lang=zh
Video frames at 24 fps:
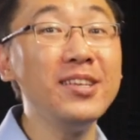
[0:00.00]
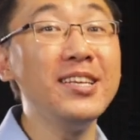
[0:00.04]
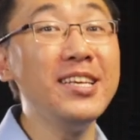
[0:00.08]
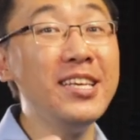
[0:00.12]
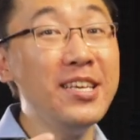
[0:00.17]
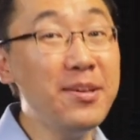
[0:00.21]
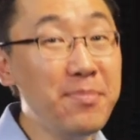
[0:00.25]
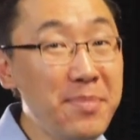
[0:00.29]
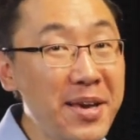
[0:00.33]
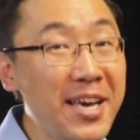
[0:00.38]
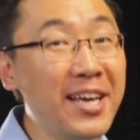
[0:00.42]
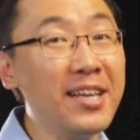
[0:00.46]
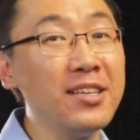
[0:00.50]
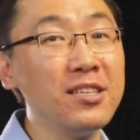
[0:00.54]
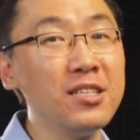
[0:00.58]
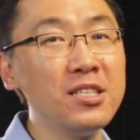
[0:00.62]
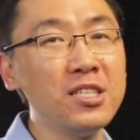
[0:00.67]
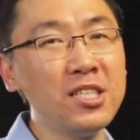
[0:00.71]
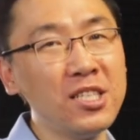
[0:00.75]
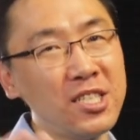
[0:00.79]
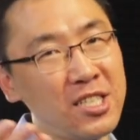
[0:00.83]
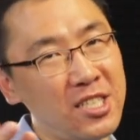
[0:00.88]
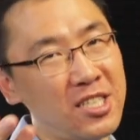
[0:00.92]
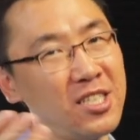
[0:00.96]
里面
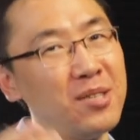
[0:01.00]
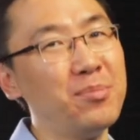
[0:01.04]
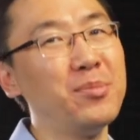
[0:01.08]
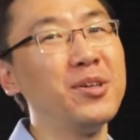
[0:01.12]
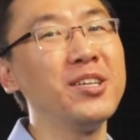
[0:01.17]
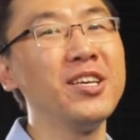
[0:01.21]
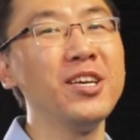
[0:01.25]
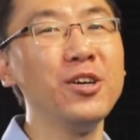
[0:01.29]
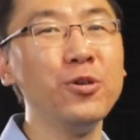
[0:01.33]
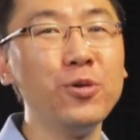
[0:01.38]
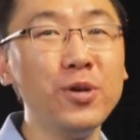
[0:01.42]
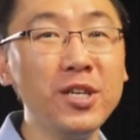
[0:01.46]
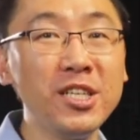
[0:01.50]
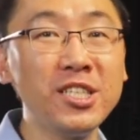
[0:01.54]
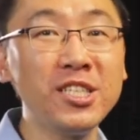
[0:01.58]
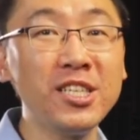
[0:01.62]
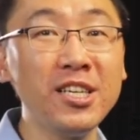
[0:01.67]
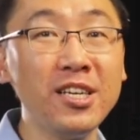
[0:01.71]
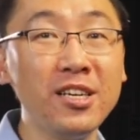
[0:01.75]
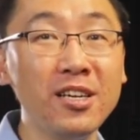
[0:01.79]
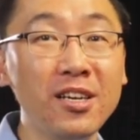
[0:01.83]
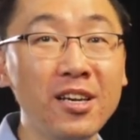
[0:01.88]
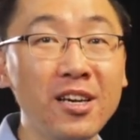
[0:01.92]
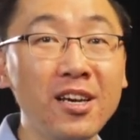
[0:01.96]
是什么的一回
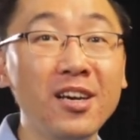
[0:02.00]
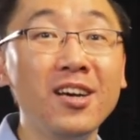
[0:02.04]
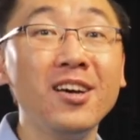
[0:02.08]
事，